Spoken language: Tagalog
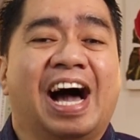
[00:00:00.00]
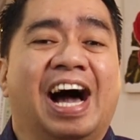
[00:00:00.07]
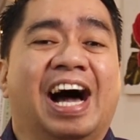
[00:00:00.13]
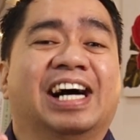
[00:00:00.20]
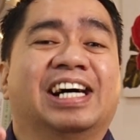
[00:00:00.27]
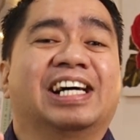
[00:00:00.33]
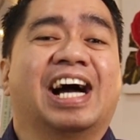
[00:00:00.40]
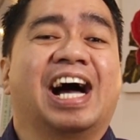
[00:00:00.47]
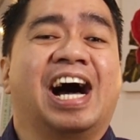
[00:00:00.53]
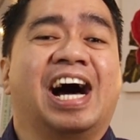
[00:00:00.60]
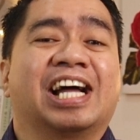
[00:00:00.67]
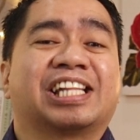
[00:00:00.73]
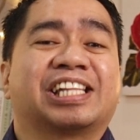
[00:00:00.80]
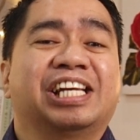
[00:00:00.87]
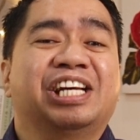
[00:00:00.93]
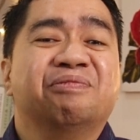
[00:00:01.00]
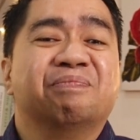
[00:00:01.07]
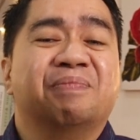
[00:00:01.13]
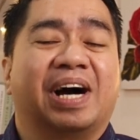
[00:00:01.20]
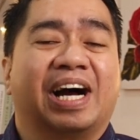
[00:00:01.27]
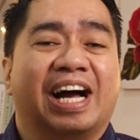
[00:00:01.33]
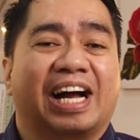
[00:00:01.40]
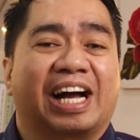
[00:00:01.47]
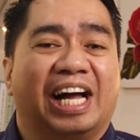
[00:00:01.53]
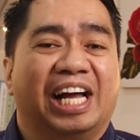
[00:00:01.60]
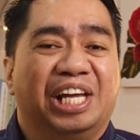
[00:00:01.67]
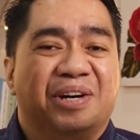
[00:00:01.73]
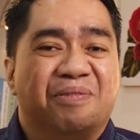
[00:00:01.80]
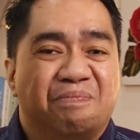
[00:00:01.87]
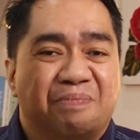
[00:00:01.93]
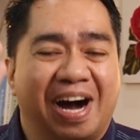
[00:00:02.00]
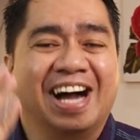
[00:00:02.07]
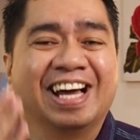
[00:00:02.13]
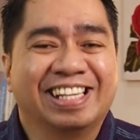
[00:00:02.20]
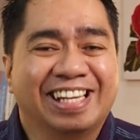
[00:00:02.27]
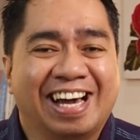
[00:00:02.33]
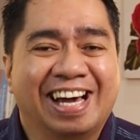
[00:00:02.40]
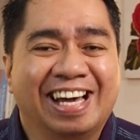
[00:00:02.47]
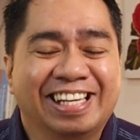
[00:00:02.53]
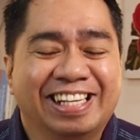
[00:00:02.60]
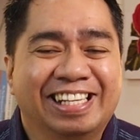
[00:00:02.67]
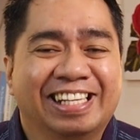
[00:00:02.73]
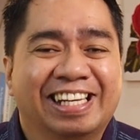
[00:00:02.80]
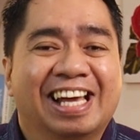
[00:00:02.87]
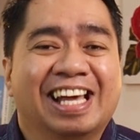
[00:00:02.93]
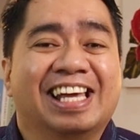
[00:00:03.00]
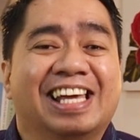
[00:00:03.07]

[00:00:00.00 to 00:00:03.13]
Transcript: ang ating mga kayamanan,